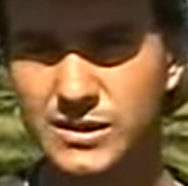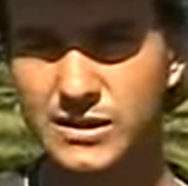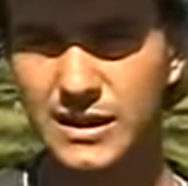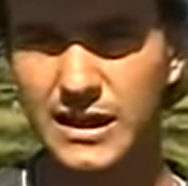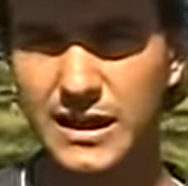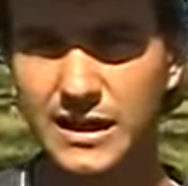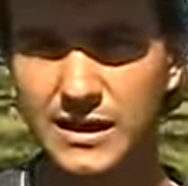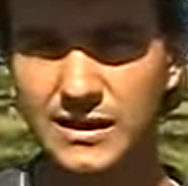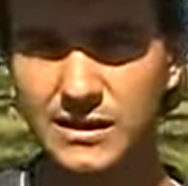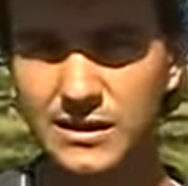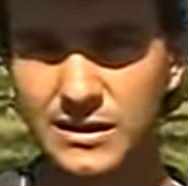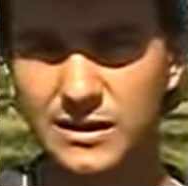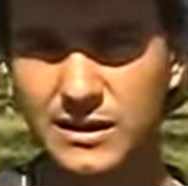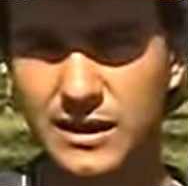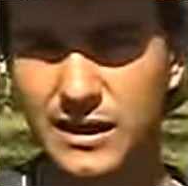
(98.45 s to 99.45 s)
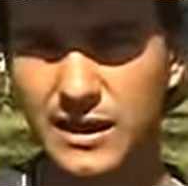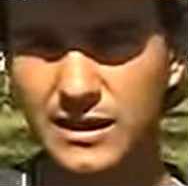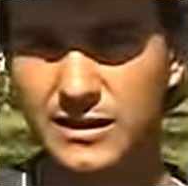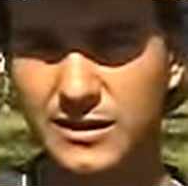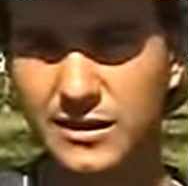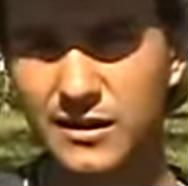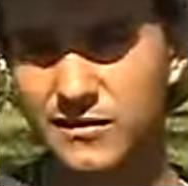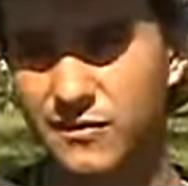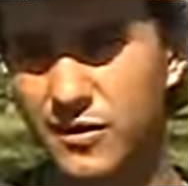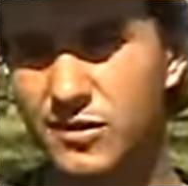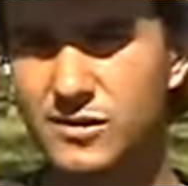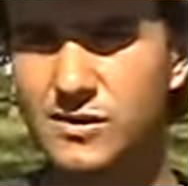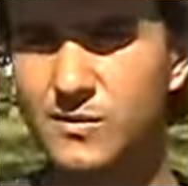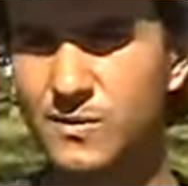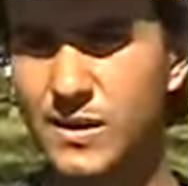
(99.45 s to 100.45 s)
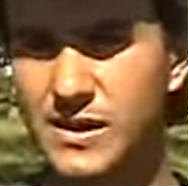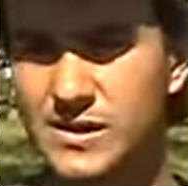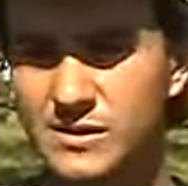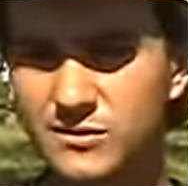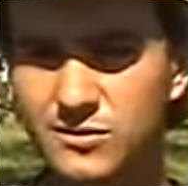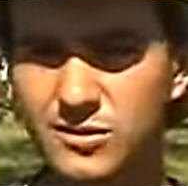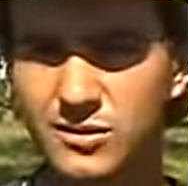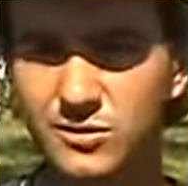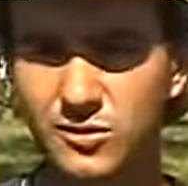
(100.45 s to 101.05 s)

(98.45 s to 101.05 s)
estar tá, é, dando a falsa impressão de